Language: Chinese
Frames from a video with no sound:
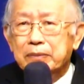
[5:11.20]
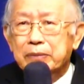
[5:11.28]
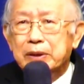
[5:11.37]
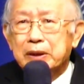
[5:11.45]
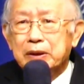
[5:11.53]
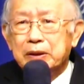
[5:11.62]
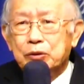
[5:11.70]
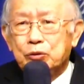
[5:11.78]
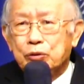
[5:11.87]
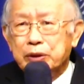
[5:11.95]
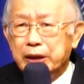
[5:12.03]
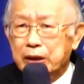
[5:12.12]
这个
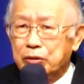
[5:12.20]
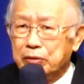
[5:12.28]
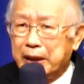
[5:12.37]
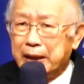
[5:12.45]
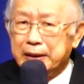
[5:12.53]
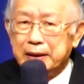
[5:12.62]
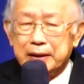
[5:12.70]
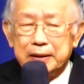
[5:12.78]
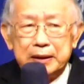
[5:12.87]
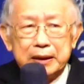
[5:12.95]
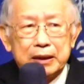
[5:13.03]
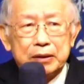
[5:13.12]
所写出来的
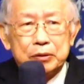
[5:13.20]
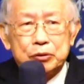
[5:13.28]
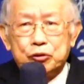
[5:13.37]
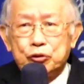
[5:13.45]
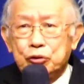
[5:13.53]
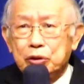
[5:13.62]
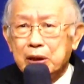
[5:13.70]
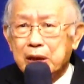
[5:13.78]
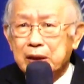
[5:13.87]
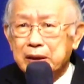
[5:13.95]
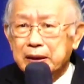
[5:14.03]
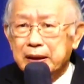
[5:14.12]
这个诗
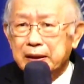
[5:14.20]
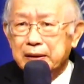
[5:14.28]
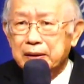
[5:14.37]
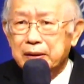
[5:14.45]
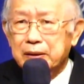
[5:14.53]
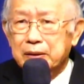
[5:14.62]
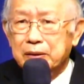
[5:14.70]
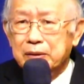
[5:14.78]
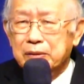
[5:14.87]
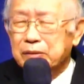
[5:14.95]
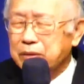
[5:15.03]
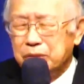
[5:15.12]
歌呢，
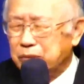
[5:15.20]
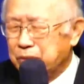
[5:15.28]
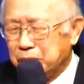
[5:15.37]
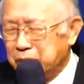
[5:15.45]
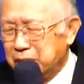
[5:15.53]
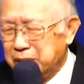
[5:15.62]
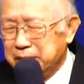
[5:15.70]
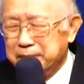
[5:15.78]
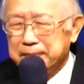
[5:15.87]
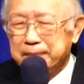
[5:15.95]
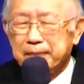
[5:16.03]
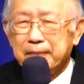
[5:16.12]
都是
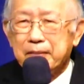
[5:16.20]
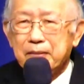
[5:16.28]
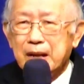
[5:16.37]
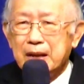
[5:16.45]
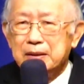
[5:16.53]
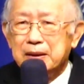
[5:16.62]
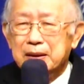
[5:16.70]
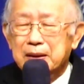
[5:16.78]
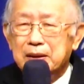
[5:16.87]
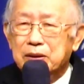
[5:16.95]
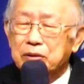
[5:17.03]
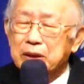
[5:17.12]

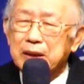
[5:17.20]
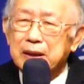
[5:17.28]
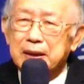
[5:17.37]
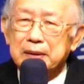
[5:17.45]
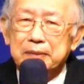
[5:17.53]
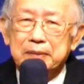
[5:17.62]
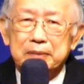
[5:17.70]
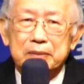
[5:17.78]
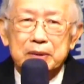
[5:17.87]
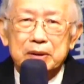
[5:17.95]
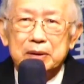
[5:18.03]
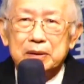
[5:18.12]
就是很
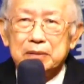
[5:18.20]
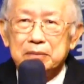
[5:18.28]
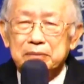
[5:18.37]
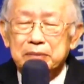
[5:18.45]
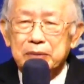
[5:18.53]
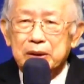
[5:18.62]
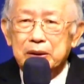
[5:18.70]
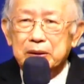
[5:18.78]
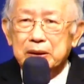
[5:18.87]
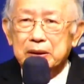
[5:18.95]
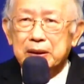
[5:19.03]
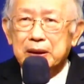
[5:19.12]
嗯。
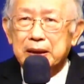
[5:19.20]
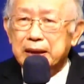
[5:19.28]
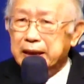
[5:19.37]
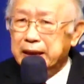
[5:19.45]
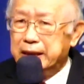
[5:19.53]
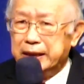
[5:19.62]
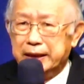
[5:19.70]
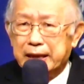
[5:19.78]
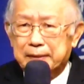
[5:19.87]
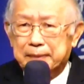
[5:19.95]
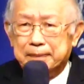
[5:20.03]
是很低级的，